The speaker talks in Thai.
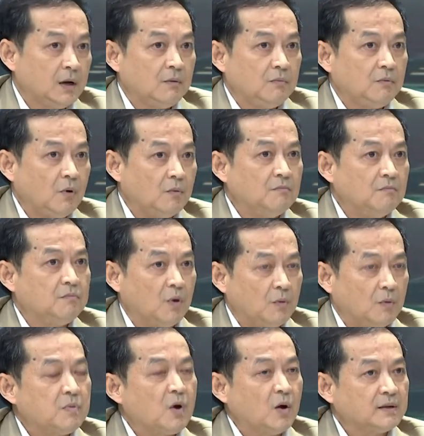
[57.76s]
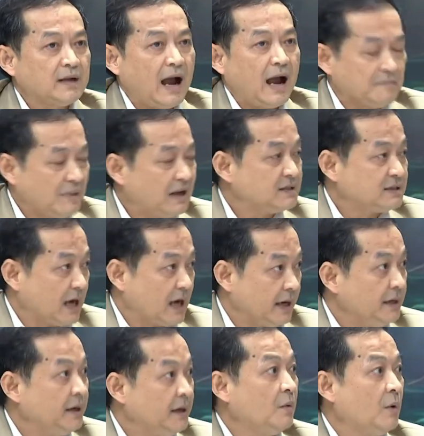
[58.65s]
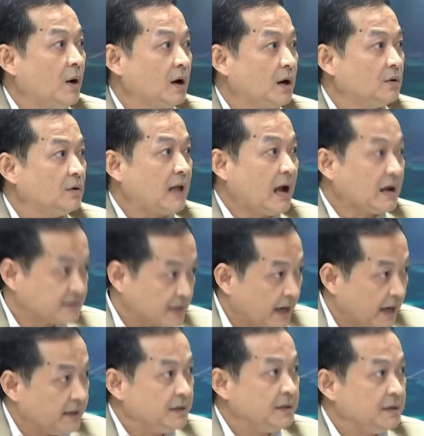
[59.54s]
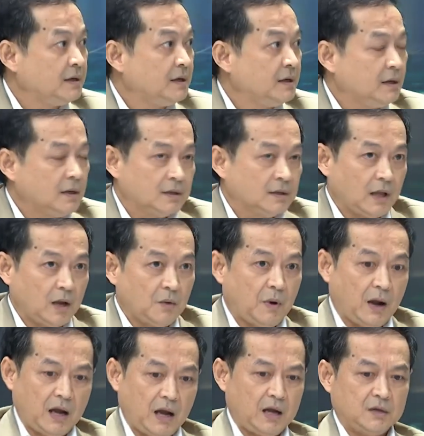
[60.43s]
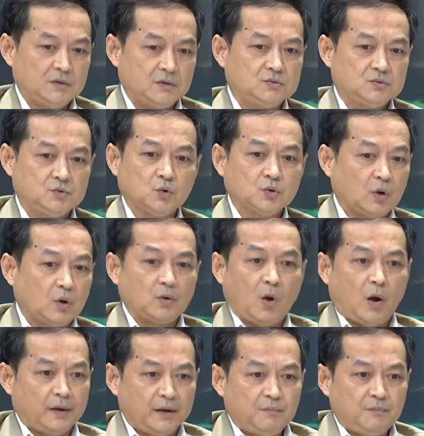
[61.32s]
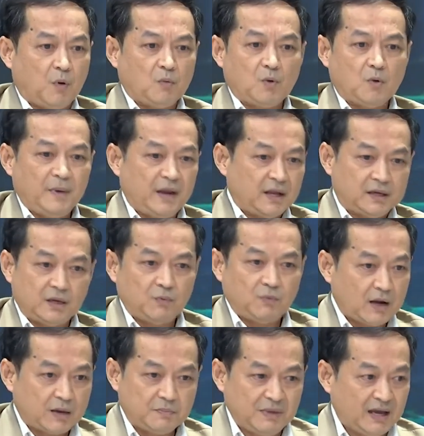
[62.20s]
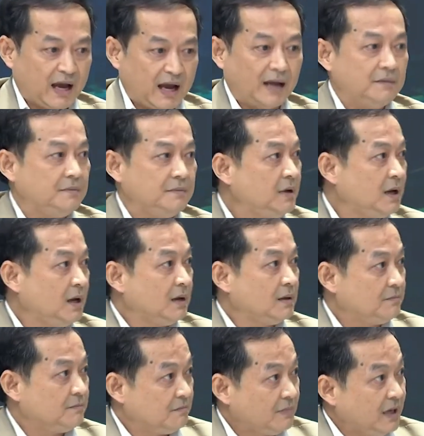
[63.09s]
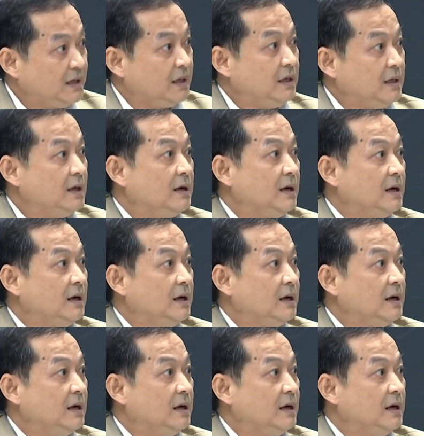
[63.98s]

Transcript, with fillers: ผมผมค่อนข้างมั่นใจนะว่าเขาตั้งใจอืแต่ว่าชุดก่อนๆนี่ผมก็ไม่ได้คิดว่ามีใครไม่ดีหรืออะ